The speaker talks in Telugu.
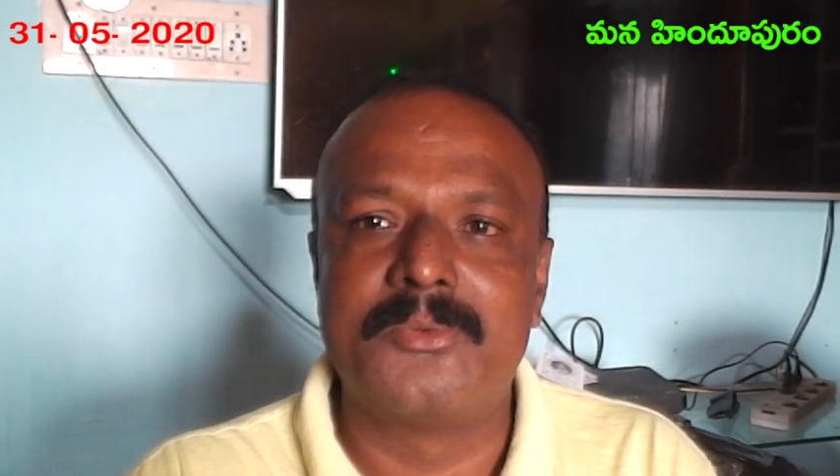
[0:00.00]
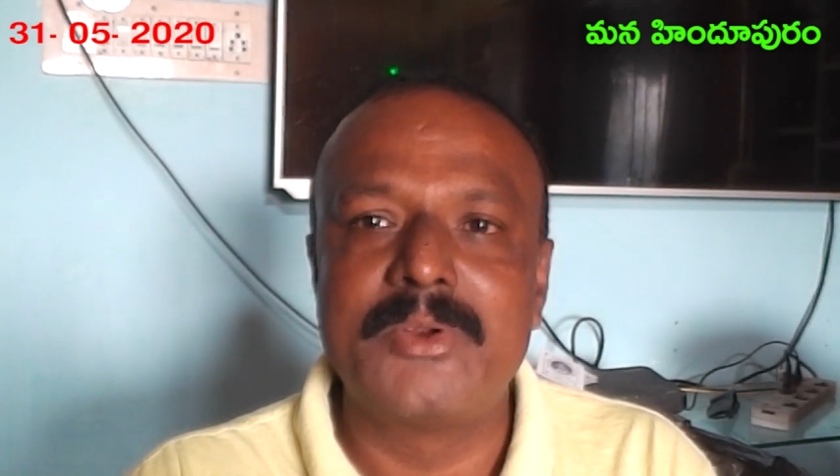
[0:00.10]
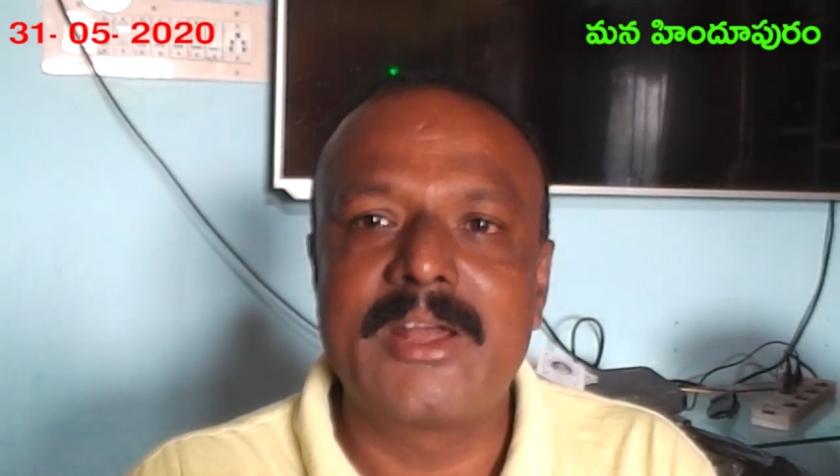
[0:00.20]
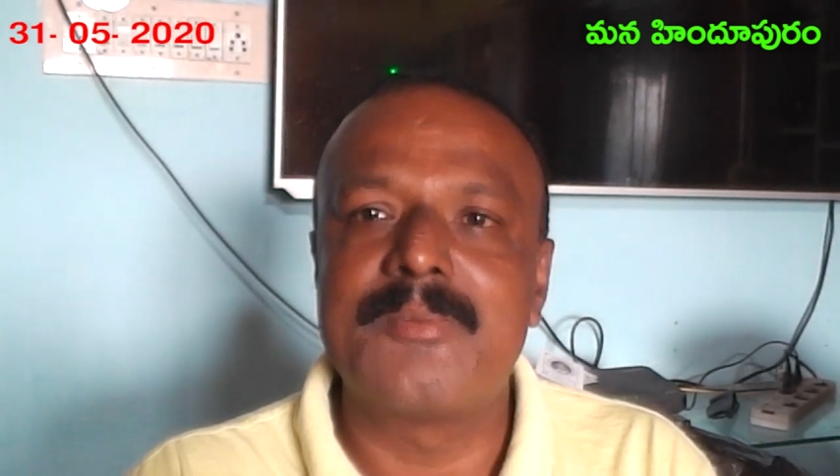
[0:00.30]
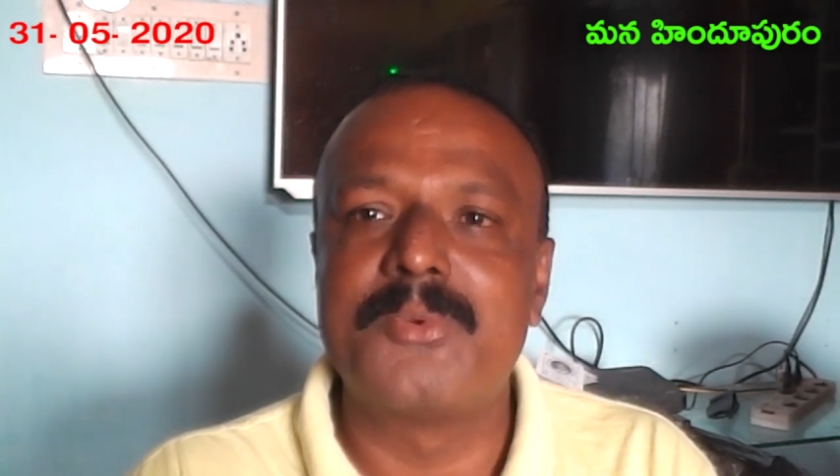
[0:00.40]

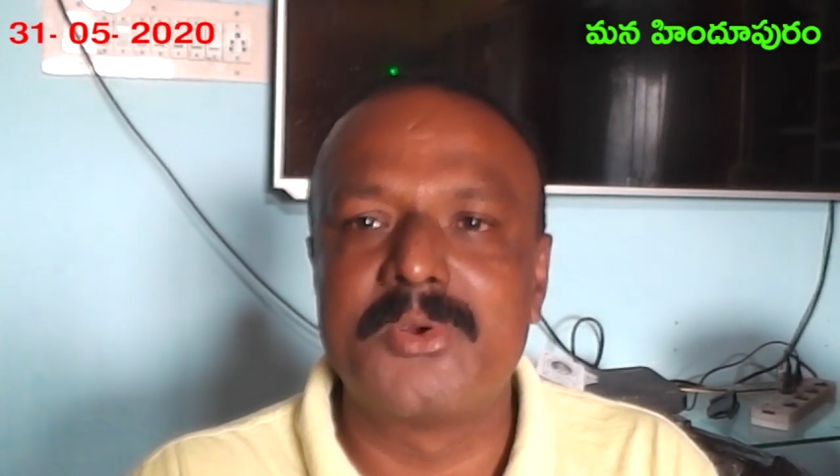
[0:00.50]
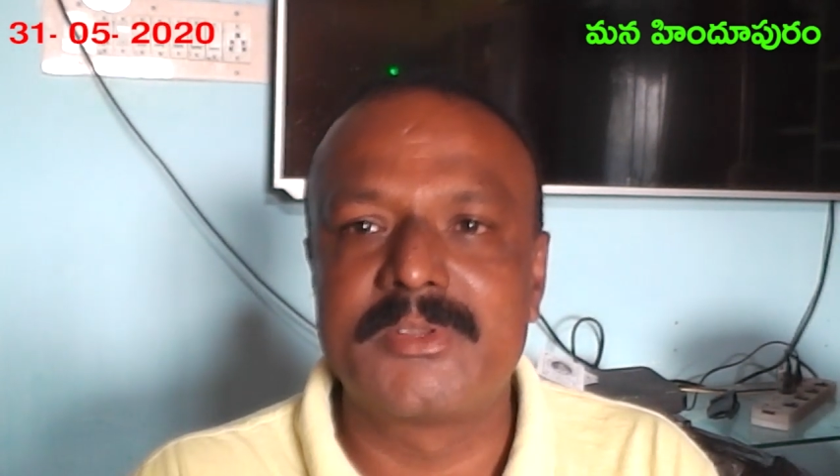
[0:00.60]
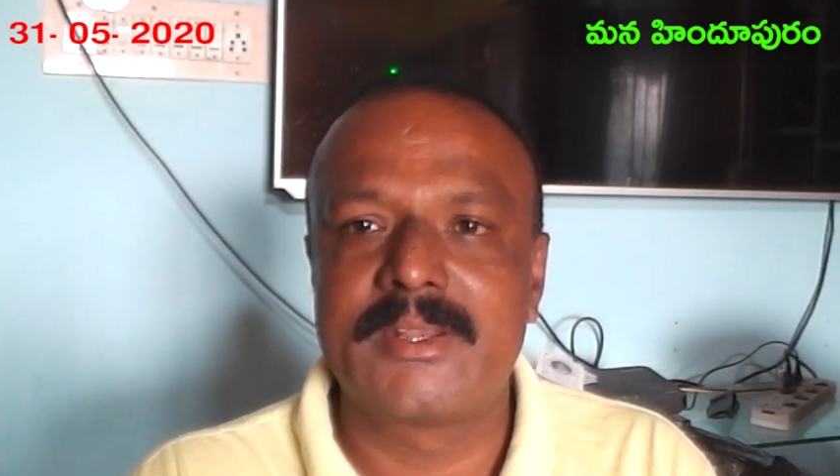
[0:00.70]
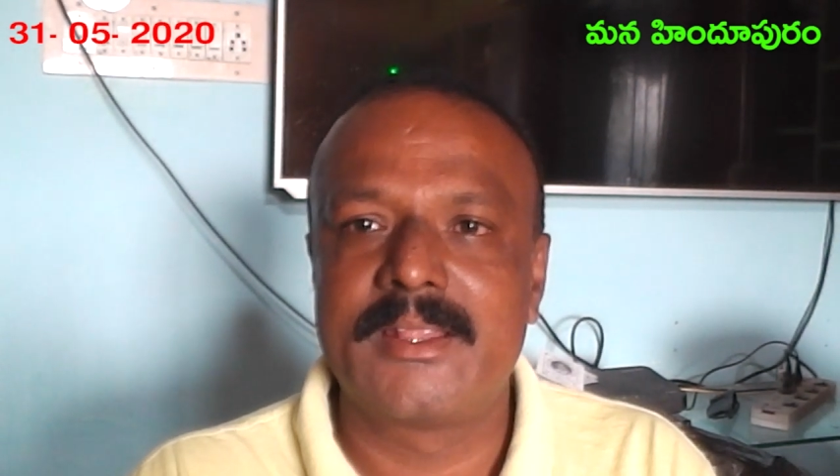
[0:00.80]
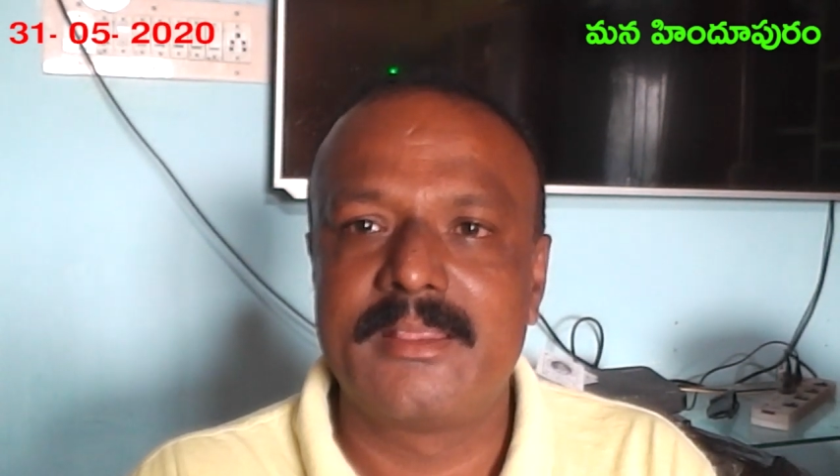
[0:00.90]

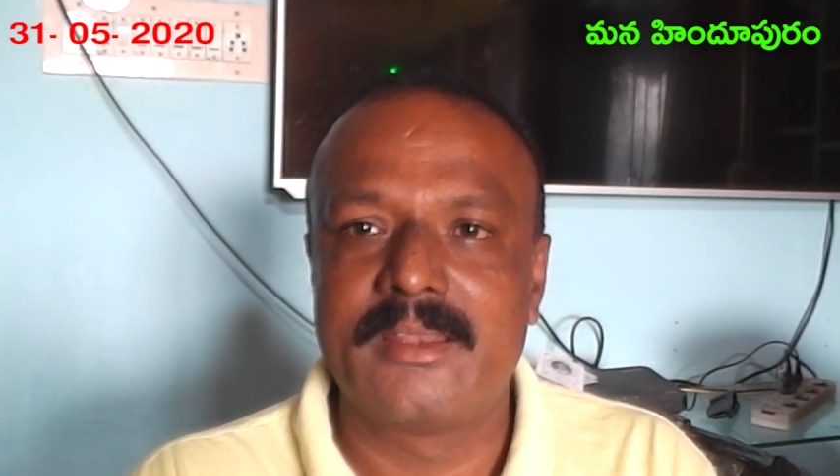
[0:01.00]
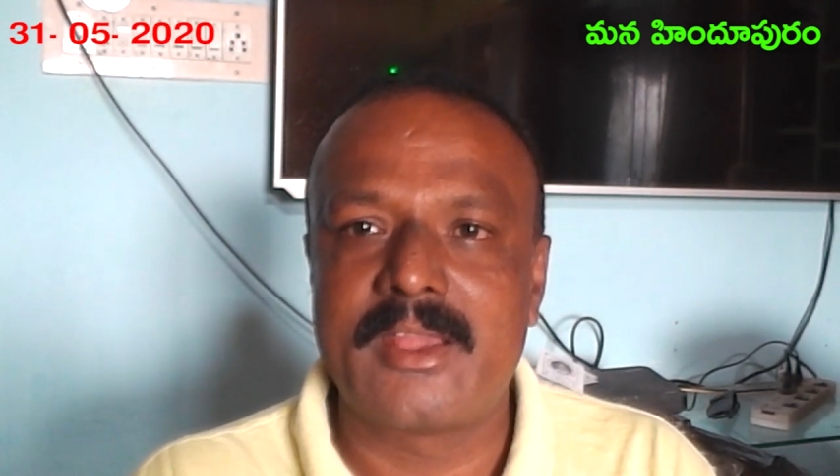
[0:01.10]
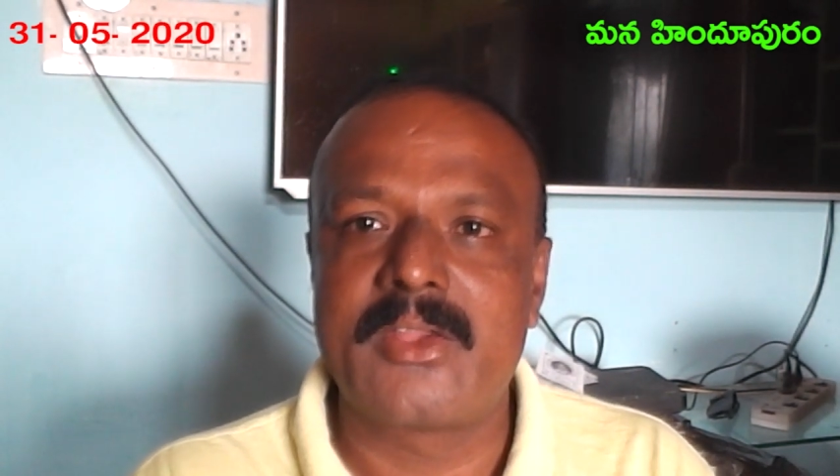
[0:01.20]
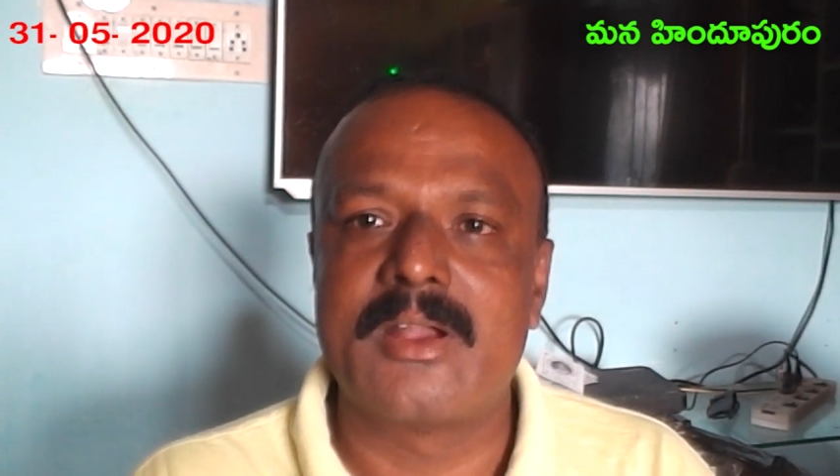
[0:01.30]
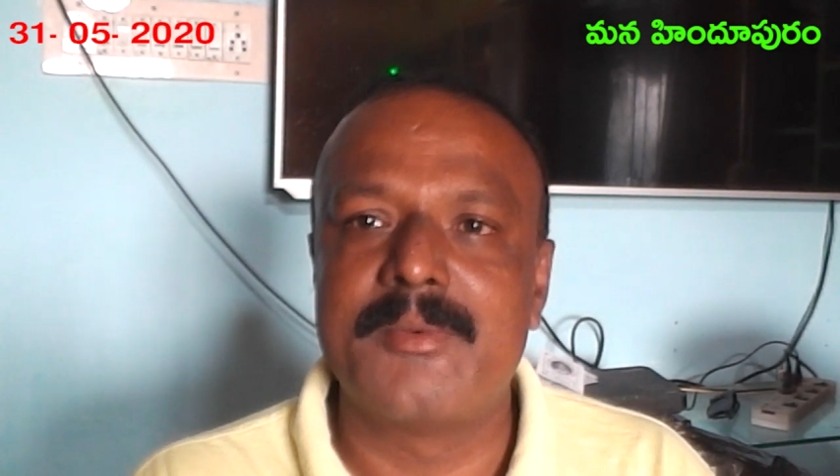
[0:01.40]
ఉండకపోవచ్చు అనేది నా
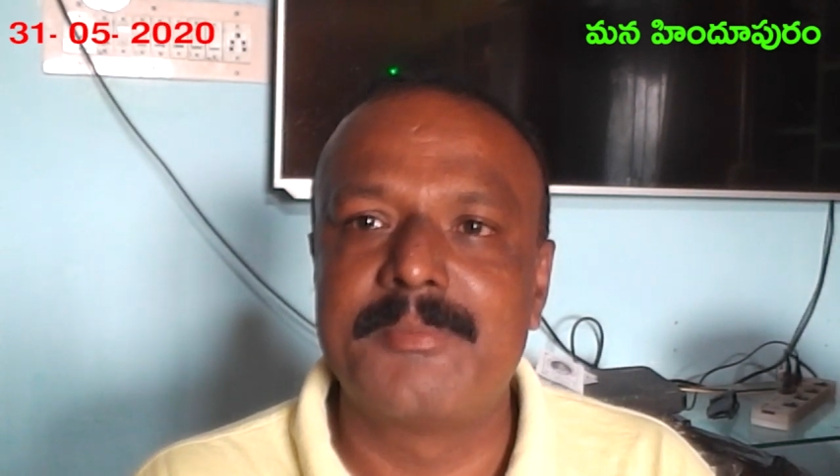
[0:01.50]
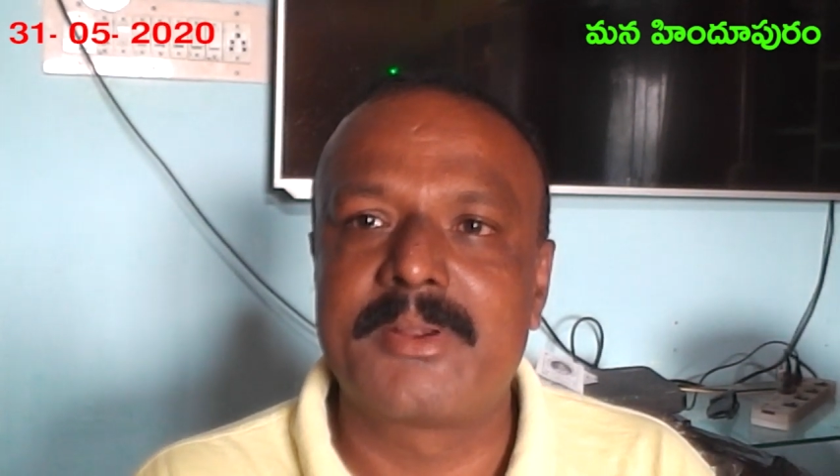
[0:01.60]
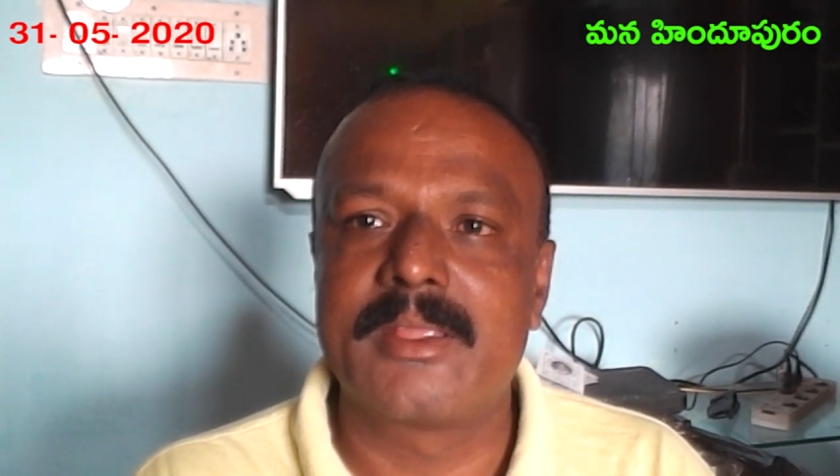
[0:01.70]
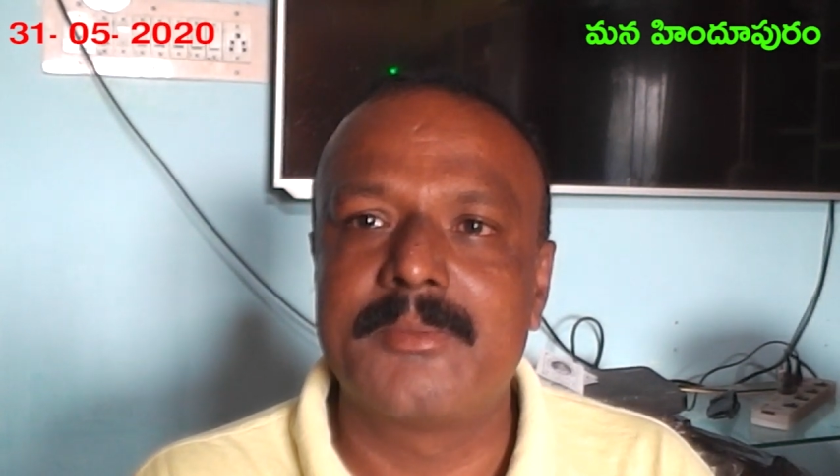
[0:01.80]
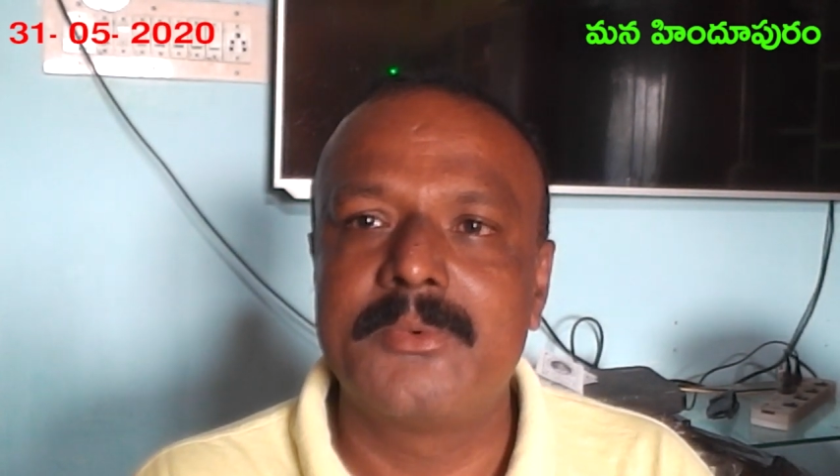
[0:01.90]
యొక్క
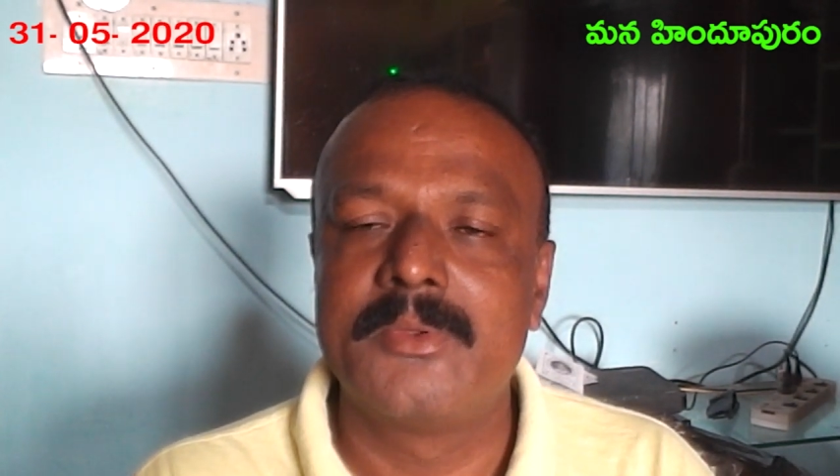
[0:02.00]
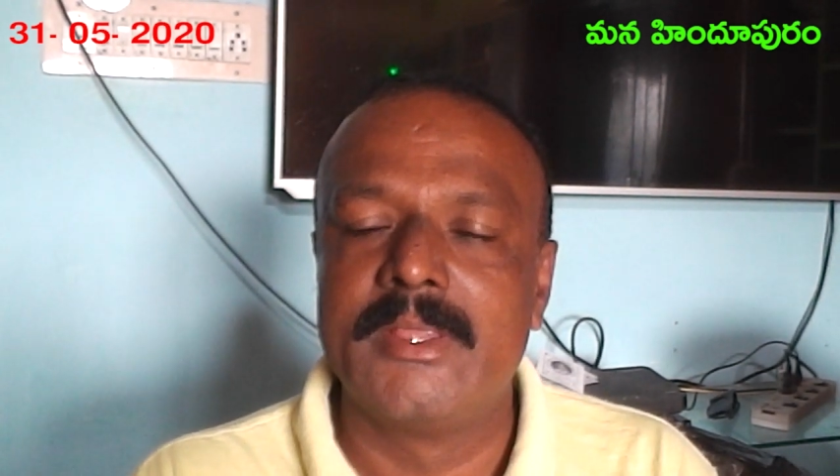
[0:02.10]
అభిప్రాయము